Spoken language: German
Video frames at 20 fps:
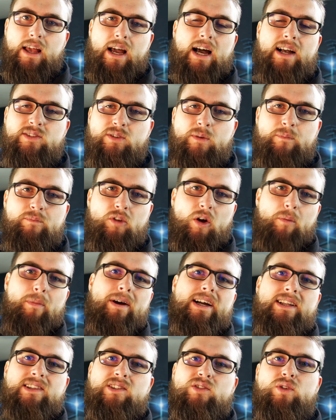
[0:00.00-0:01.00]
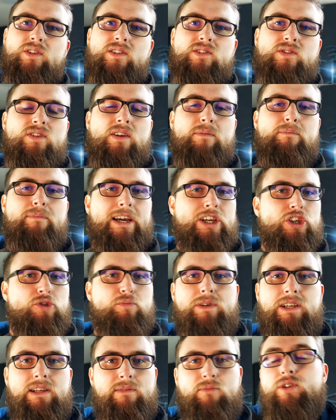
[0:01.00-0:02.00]
Also nochmal ganz kurz zu dem
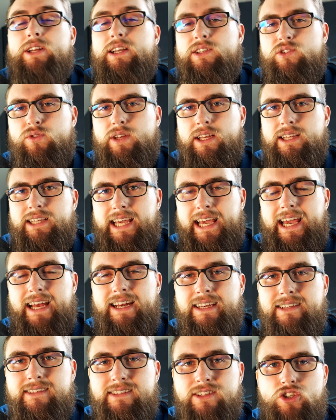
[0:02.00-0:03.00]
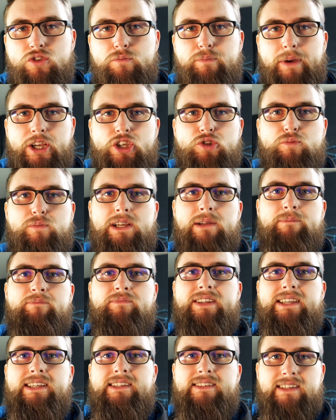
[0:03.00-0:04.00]
Beispiel oder zu den realistischen
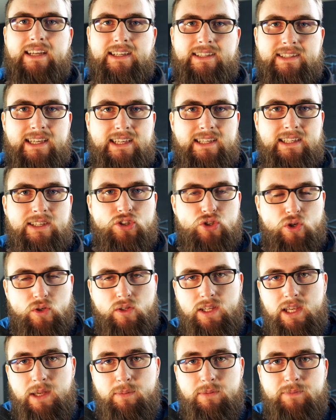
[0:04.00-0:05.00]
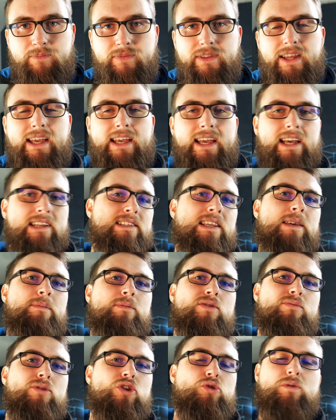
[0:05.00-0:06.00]
Beispielen, die es tatsächlich schon gibt. Es
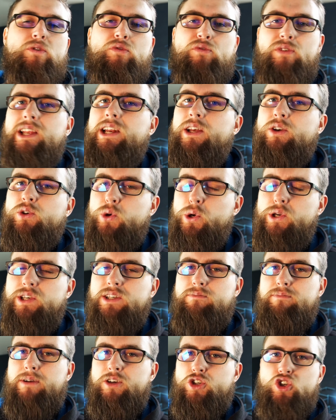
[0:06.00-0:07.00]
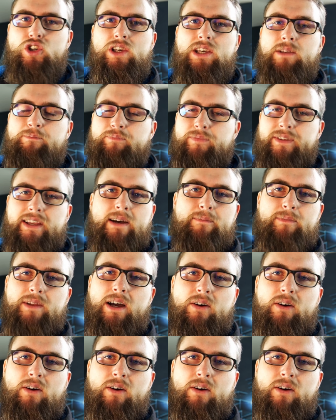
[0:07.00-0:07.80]
gibt zum Beispiel viele Küchenmaschinen ja,